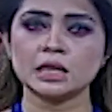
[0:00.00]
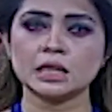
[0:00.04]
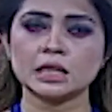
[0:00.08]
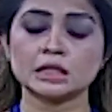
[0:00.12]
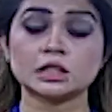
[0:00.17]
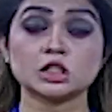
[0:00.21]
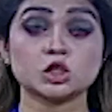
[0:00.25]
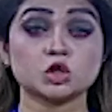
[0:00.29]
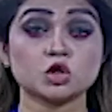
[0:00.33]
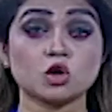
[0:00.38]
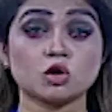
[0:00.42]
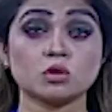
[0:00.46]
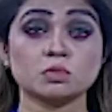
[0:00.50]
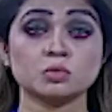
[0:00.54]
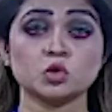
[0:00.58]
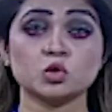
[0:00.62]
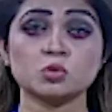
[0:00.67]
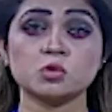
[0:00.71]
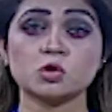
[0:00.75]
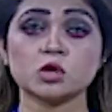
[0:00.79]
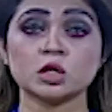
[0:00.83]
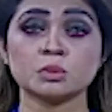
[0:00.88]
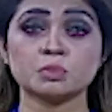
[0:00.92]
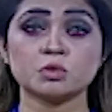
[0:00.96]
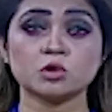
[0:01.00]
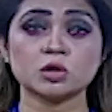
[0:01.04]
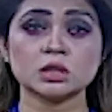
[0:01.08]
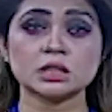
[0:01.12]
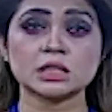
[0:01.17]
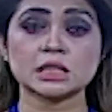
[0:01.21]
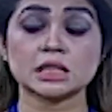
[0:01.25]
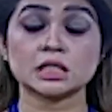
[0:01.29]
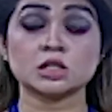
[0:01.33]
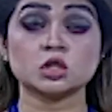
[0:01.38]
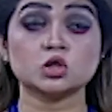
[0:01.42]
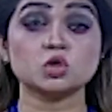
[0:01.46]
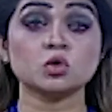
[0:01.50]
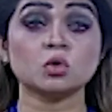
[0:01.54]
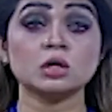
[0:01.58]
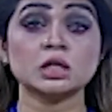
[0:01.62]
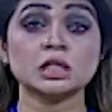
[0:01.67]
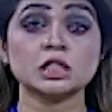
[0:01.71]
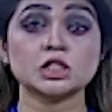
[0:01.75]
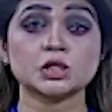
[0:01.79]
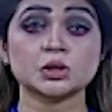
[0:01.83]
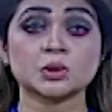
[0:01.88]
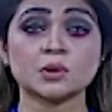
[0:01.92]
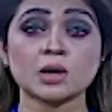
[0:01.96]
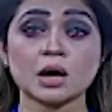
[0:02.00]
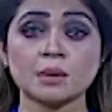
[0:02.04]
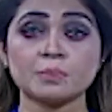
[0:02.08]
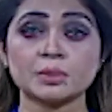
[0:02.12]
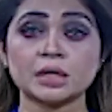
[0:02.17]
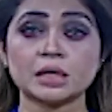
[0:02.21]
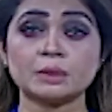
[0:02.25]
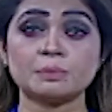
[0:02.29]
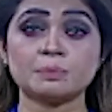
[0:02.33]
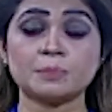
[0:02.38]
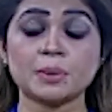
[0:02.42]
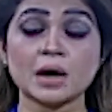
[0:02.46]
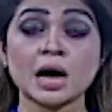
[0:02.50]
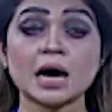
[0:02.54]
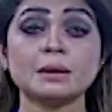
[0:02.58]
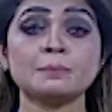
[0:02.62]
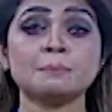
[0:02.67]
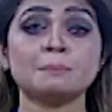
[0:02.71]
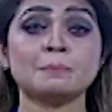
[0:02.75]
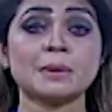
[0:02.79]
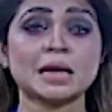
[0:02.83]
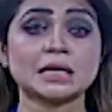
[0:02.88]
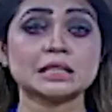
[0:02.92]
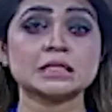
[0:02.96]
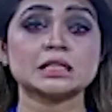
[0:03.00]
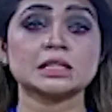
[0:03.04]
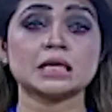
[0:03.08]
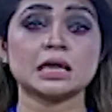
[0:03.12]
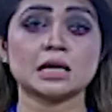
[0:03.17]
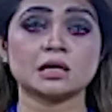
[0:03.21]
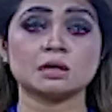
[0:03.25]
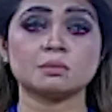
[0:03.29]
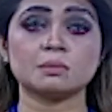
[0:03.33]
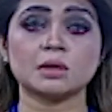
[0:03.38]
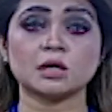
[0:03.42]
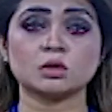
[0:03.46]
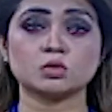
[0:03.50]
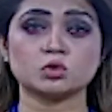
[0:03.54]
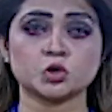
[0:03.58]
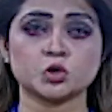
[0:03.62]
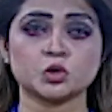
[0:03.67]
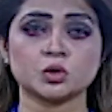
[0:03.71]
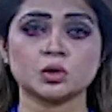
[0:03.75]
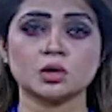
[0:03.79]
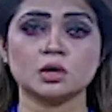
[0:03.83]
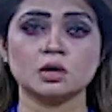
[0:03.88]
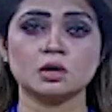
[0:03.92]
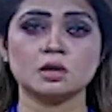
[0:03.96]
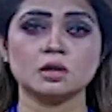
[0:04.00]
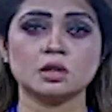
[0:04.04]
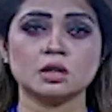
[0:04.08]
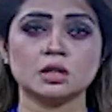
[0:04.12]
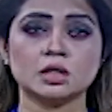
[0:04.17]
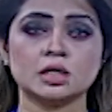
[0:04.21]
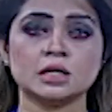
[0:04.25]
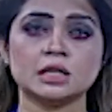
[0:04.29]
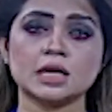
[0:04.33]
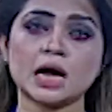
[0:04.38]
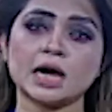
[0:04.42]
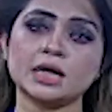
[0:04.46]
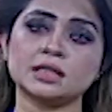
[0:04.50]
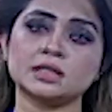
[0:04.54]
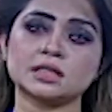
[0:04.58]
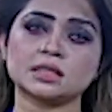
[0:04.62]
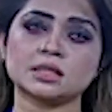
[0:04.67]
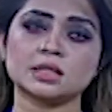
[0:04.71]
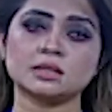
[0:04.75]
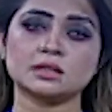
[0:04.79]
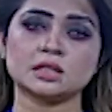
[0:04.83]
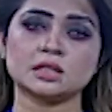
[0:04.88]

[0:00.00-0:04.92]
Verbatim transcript: এতে চরম দুর্ভোগে পড়েছে চল্লিশ গ্রামের প্রায় পাঁচ লাখ মানুষ নাহিদ হাসান